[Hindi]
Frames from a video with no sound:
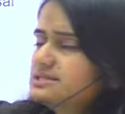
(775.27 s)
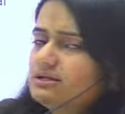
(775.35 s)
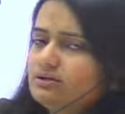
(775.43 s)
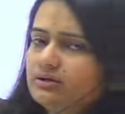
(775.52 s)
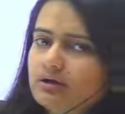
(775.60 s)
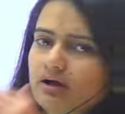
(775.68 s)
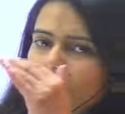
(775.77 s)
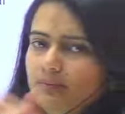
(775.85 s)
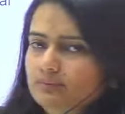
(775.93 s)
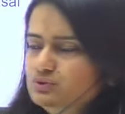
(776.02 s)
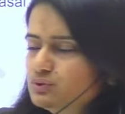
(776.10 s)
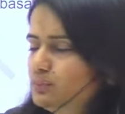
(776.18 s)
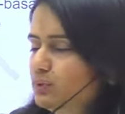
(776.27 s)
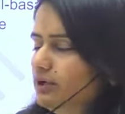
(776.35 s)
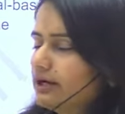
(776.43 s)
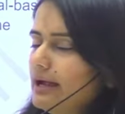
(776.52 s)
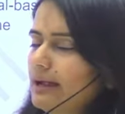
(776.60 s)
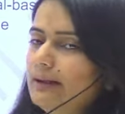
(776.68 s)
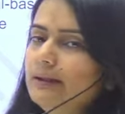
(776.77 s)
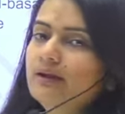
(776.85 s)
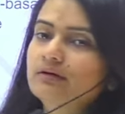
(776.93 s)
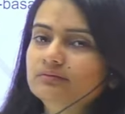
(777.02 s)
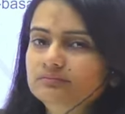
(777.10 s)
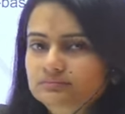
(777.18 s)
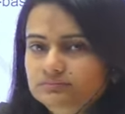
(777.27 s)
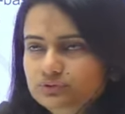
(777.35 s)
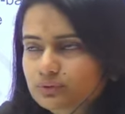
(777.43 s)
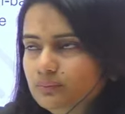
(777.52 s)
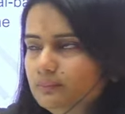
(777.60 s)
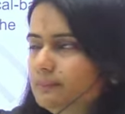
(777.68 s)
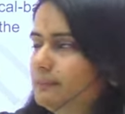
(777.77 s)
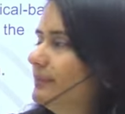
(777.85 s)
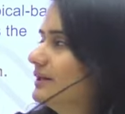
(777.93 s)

और जो पोलर जो मतलब